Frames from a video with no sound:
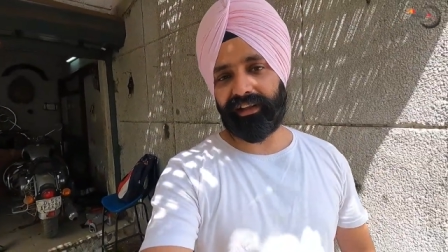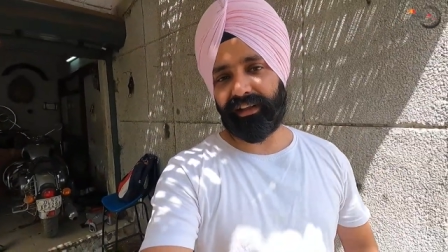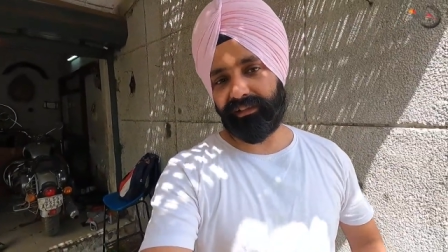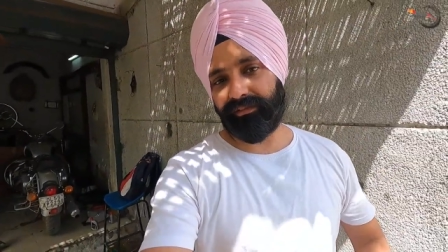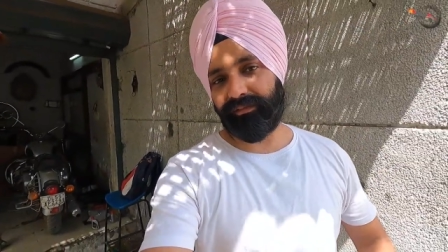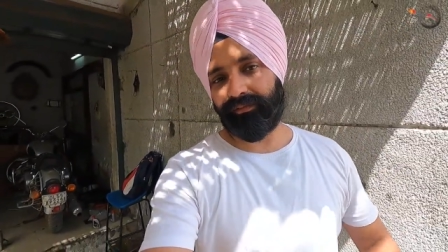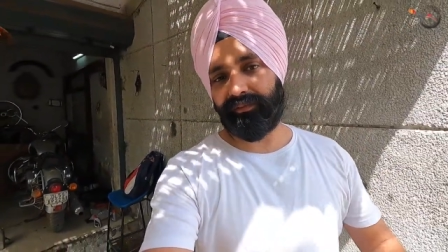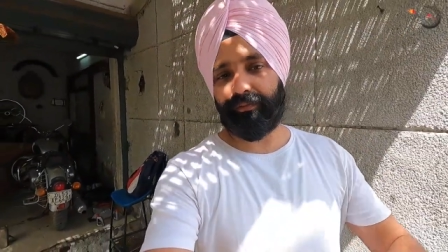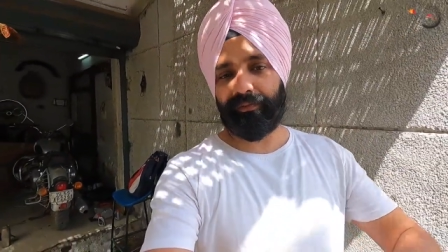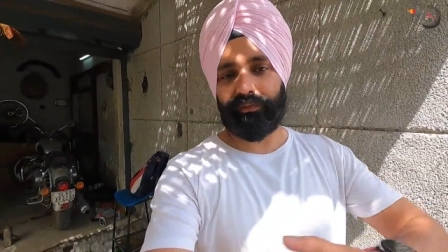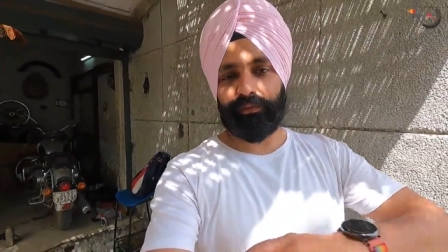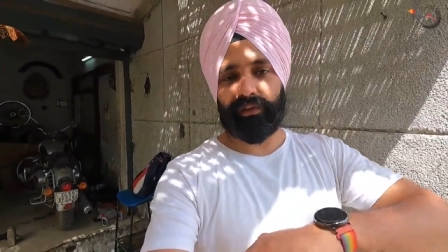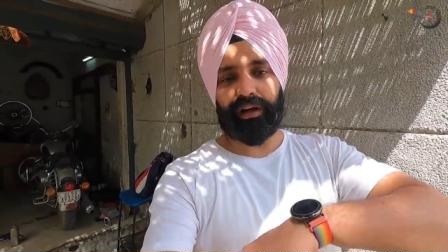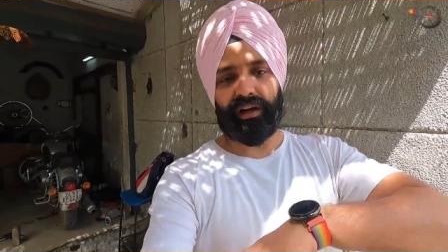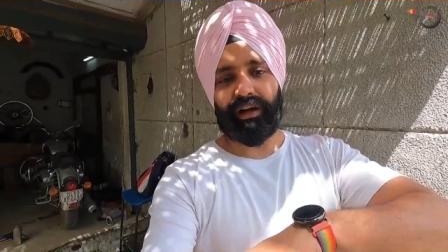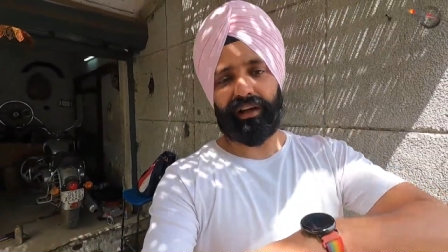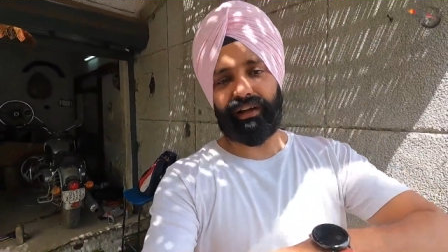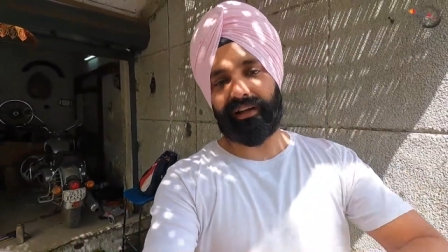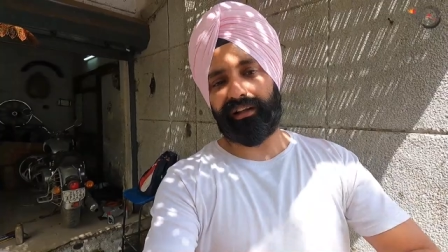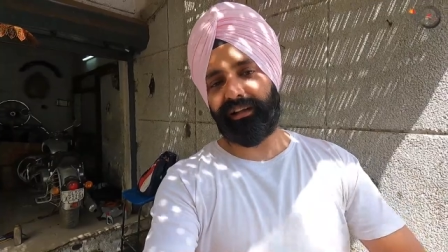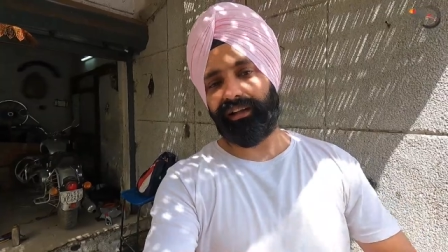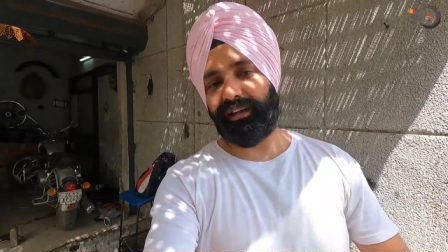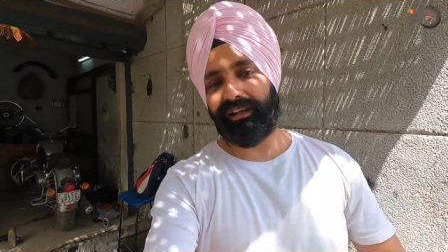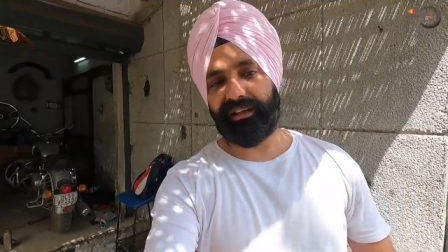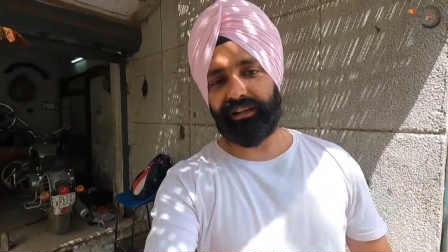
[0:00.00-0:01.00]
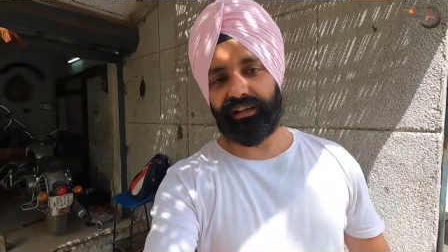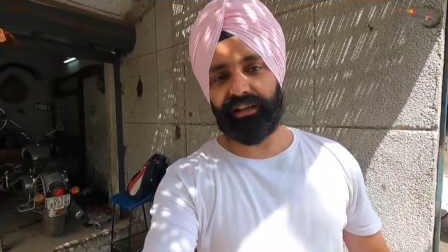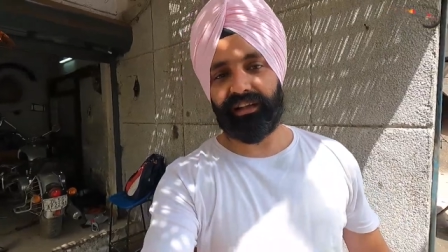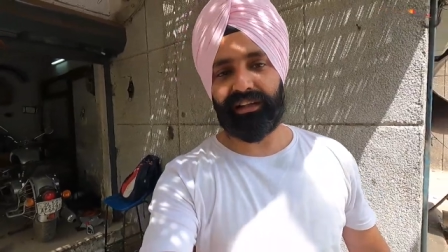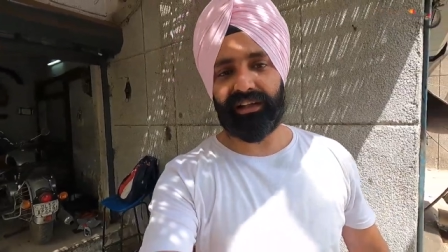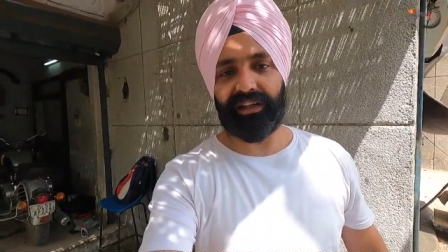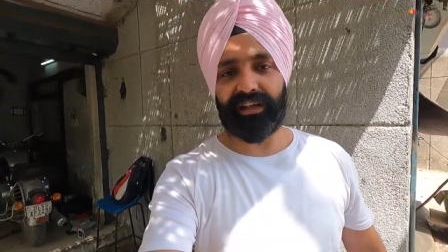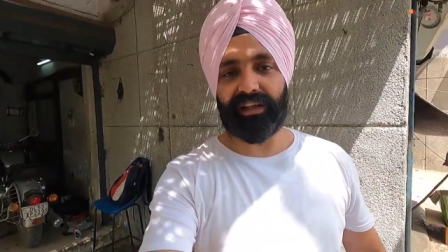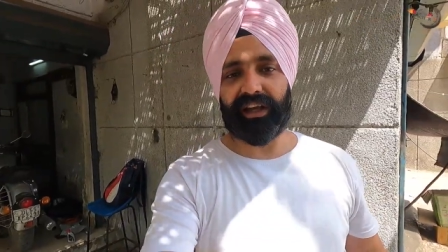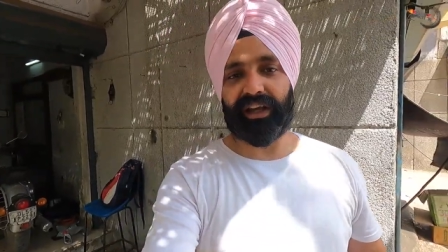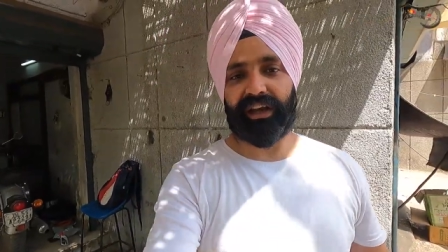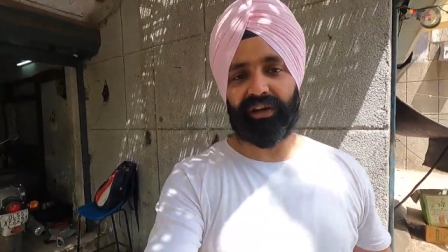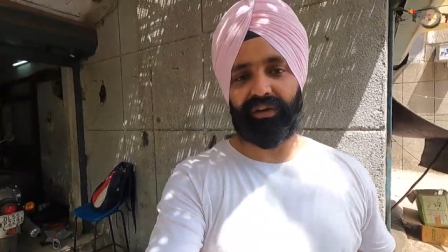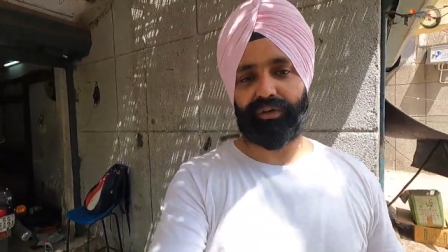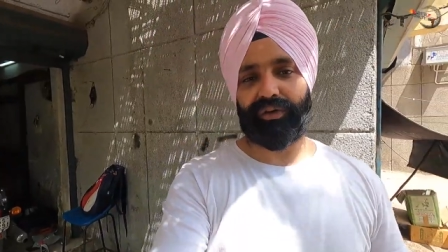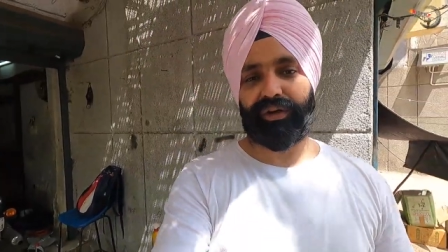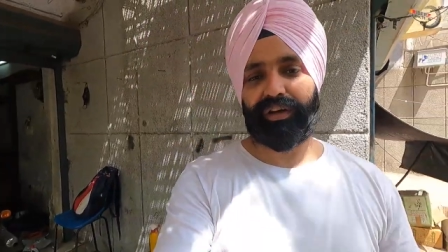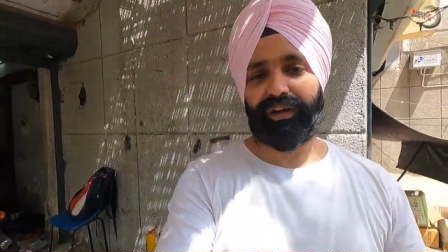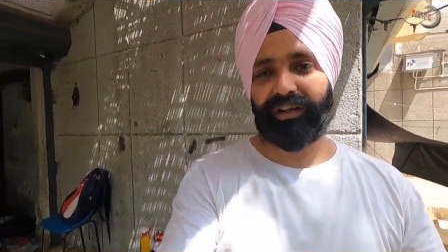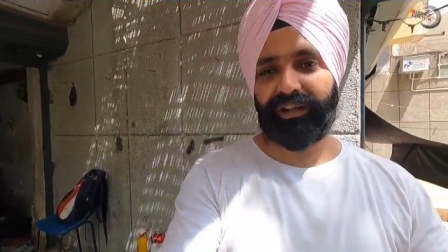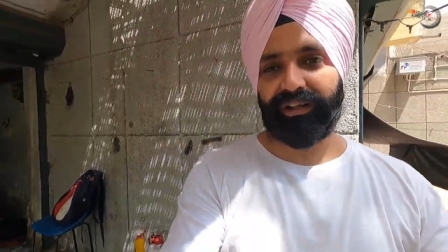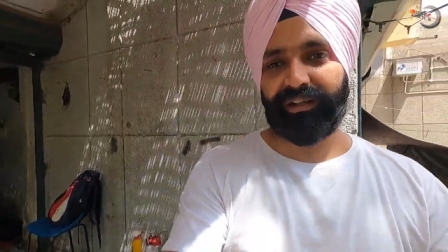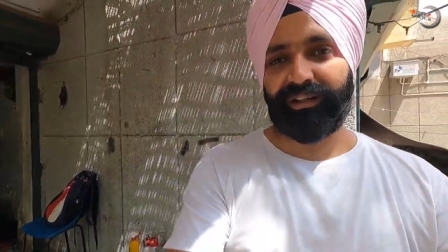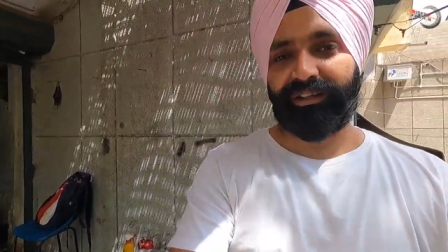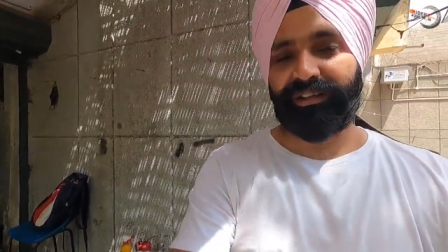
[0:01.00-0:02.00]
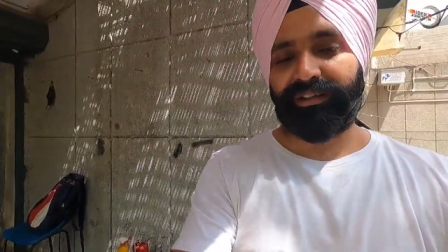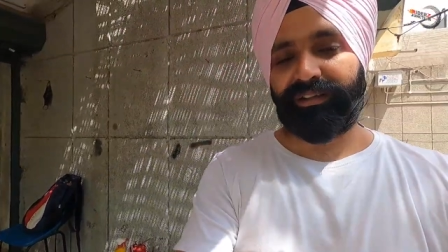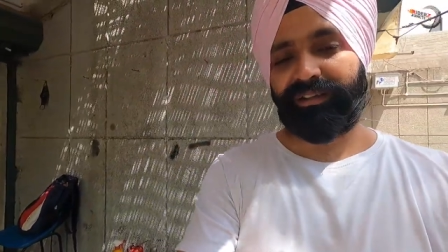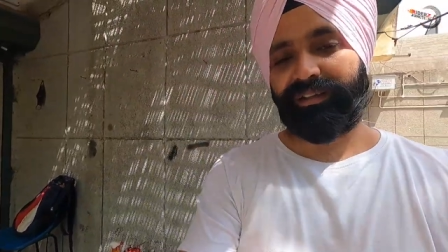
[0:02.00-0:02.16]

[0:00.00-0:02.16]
देन आगे देखते हैं कि क्या हो रहा है